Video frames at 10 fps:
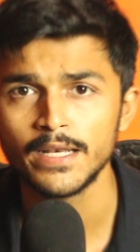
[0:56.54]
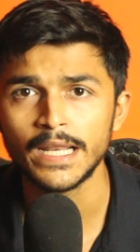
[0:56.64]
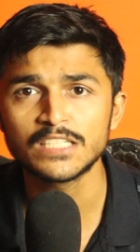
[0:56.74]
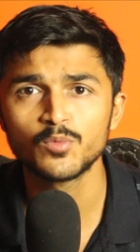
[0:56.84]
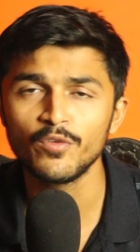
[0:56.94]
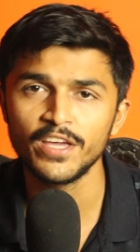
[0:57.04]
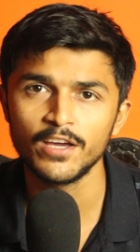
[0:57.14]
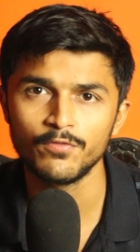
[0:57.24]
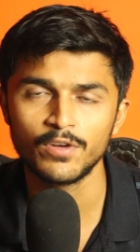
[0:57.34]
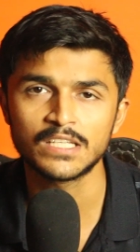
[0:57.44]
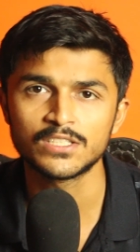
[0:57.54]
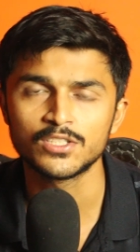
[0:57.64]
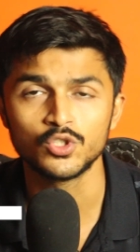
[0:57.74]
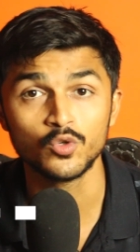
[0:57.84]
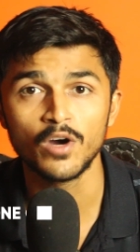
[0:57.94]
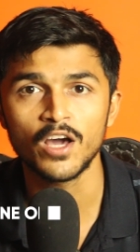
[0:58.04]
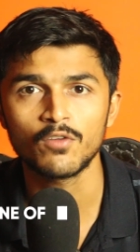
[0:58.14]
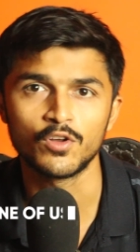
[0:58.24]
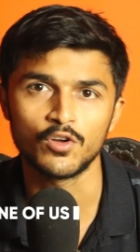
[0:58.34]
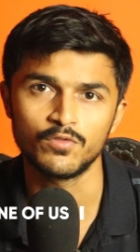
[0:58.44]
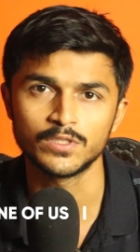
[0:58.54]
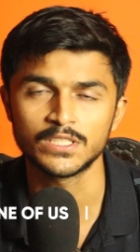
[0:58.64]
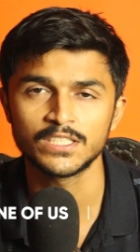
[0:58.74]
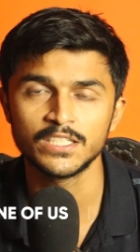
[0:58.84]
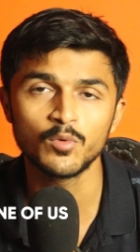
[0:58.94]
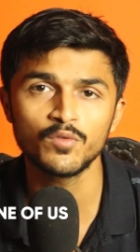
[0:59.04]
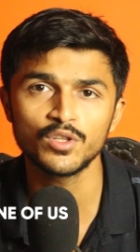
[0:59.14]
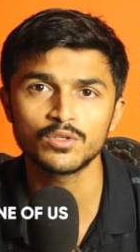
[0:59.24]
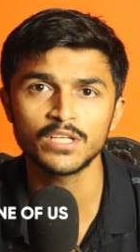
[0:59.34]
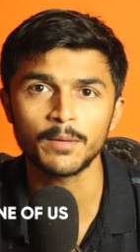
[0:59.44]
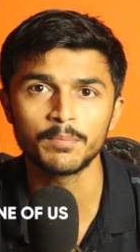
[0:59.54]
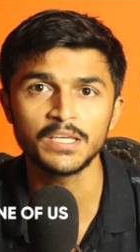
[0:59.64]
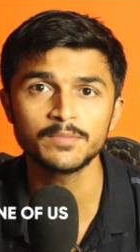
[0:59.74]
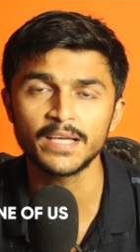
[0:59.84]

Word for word: नेक्स्ट मूवी है फ्रिक्स यू आर वन ऑफ अस ये मूवी 2020